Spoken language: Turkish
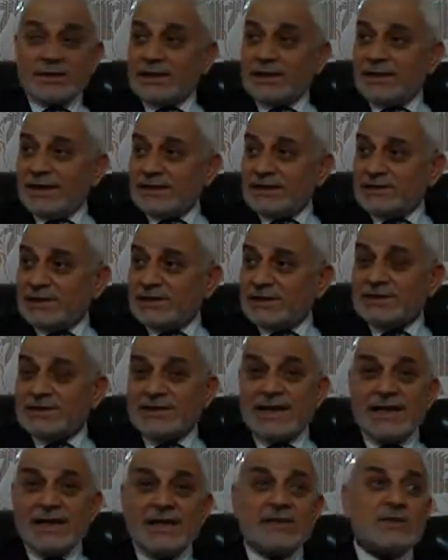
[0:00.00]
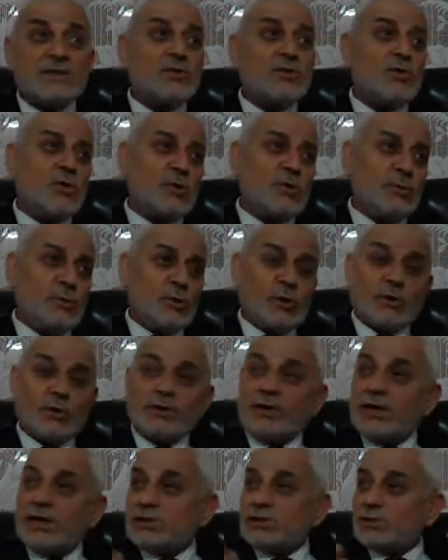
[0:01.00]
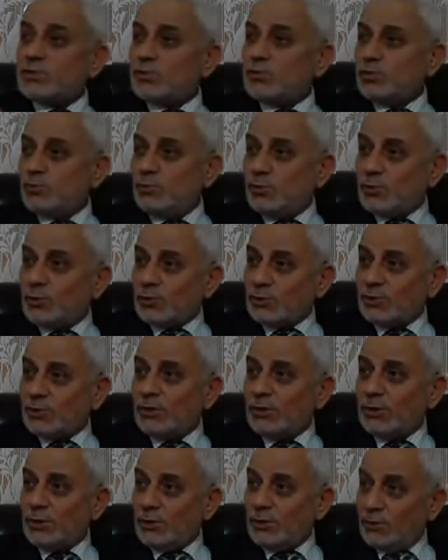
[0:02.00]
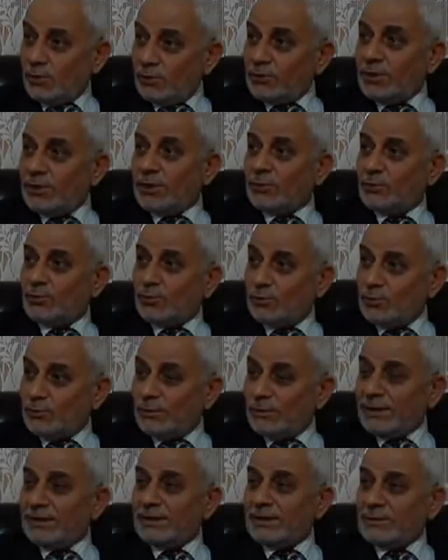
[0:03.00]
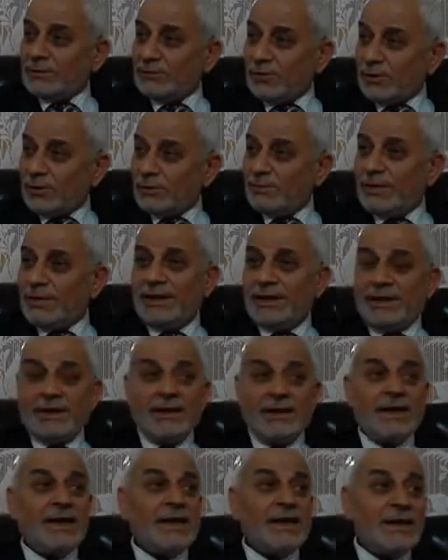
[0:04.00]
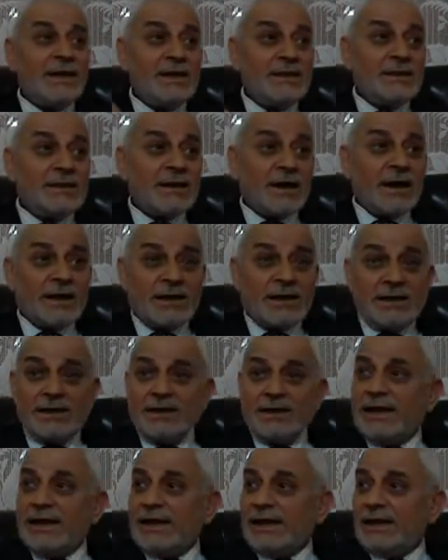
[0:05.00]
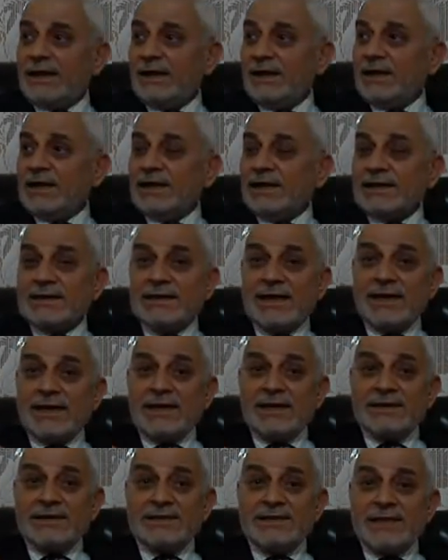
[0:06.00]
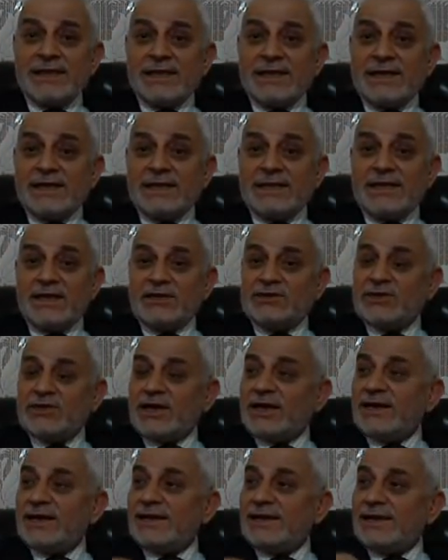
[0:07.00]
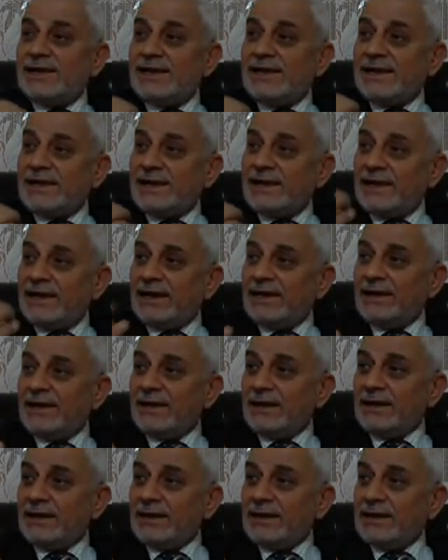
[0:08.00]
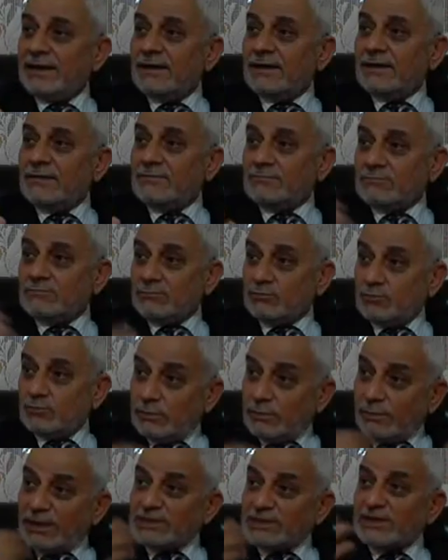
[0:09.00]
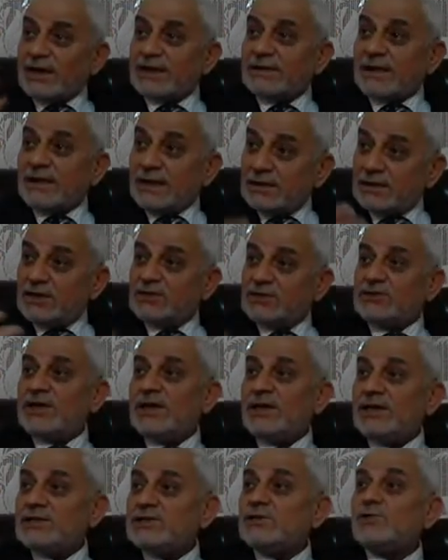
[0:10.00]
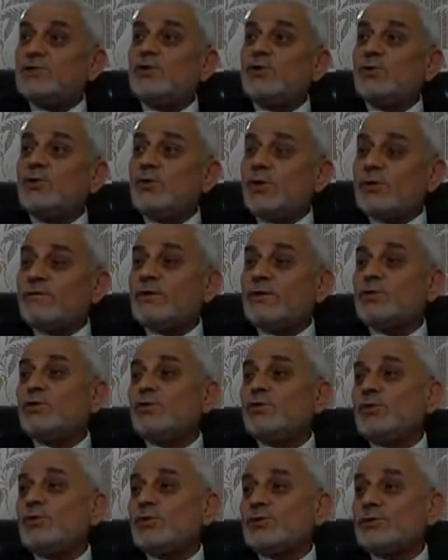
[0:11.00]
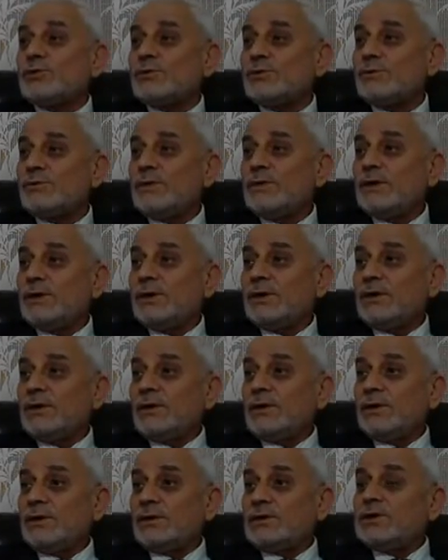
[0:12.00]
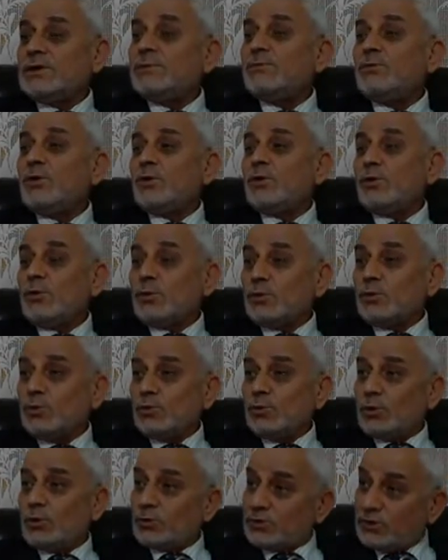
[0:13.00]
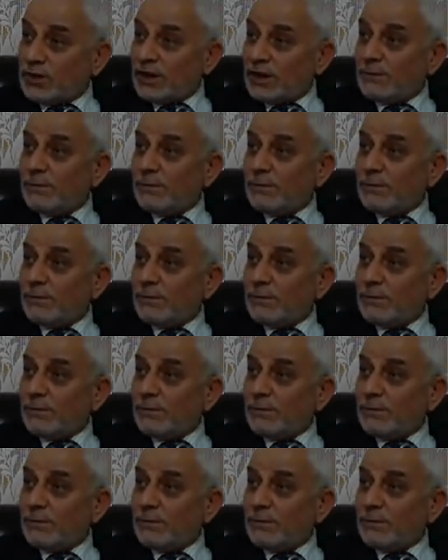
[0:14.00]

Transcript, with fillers: Dikkat ederseniz kendisi görmüyor, kendisi duymuyor. Ondan duymanın, görmenin idrakiyle kendisindeki tecellileri bu masardan tecellisini görüyor ve duyuyor. Kim görüyor duyuyor?